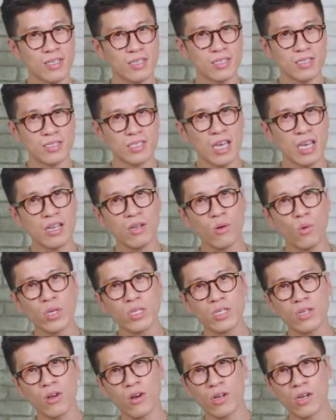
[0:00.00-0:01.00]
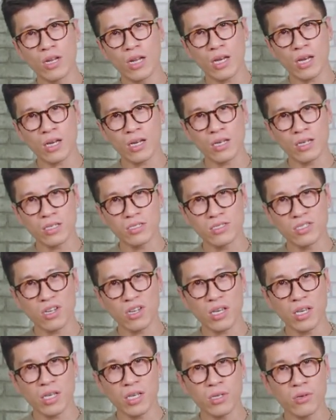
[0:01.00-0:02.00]
C S Lewis gọi đấy là The
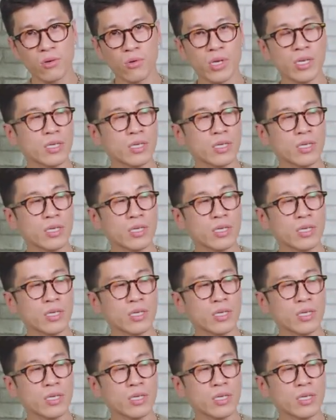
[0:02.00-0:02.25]
Inner Ring,